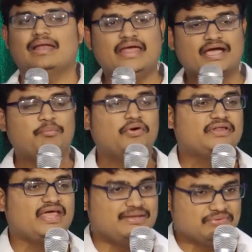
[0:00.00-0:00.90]

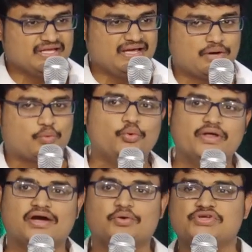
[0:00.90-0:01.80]
లేకపోతే ఈ విధంగా
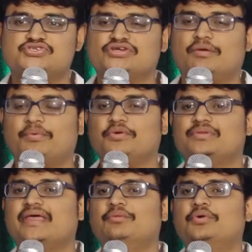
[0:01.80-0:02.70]
కూడికకు వచ్చినప్పుడు
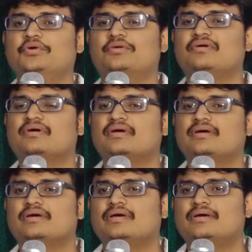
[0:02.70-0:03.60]
దేవుడు
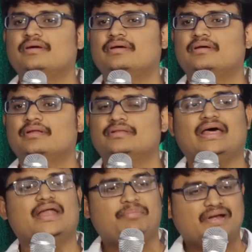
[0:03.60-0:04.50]

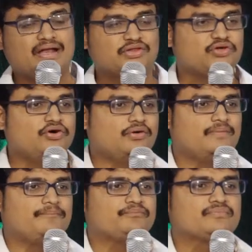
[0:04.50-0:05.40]
తన బిడ్డలతో
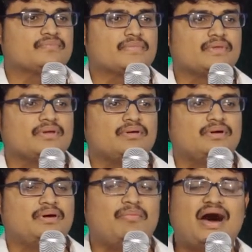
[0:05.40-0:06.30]

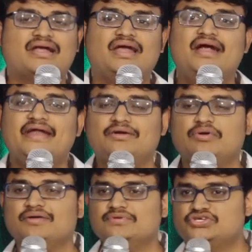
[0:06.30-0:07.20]

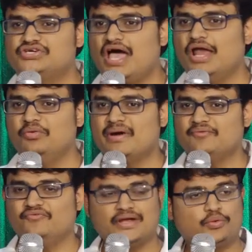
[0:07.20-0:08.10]
మాట్లాడేటువంటి విషయాలు మనం
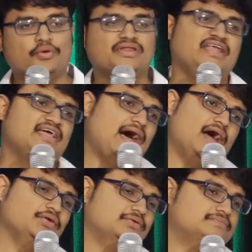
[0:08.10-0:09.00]
వినకూడదని కాదు